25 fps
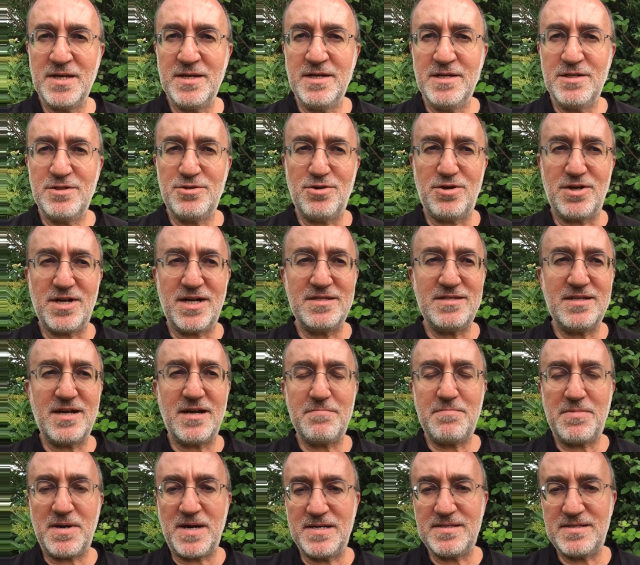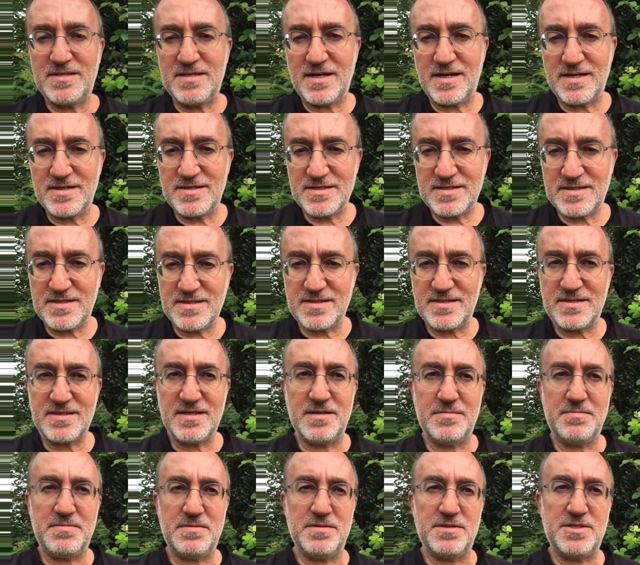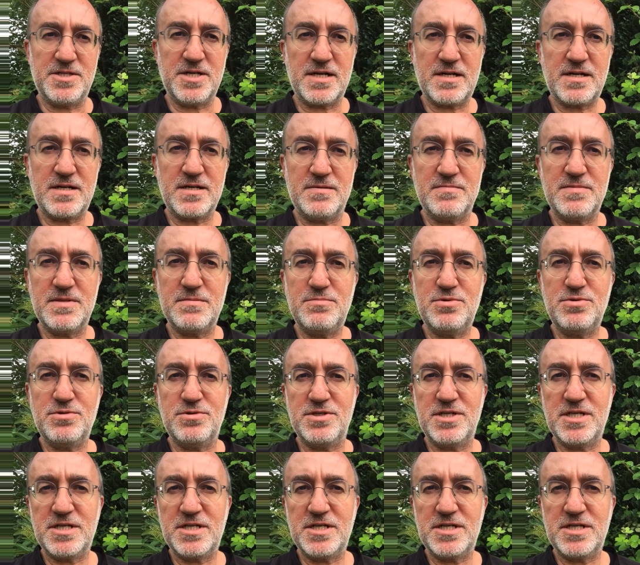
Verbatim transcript: törenler, partiler nasılsa yapılacak ama bu